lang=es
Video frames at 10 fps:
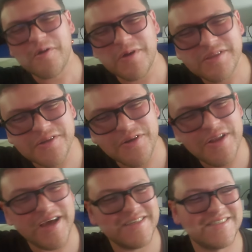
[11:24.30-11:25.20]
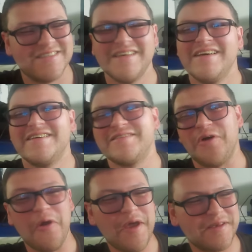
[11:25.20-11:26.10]
de cuatro horas
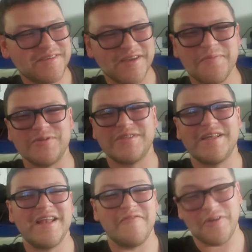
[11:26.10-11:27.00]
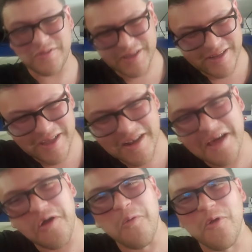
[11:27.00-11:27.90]
todavía seguimos en la frontera, el
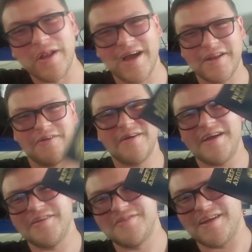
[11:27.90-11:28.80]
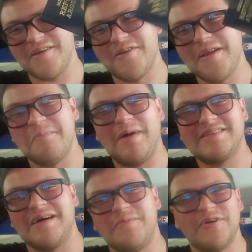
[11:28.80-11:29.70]
lado búlgaro. Ahí nos trajeron el
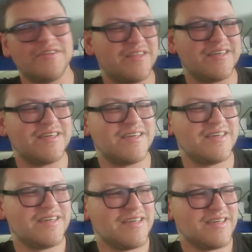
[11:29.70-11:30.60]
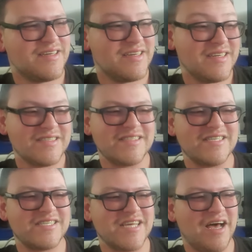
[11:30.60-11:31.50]
pasaporte
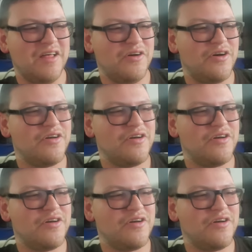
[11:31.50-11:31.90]
sellado.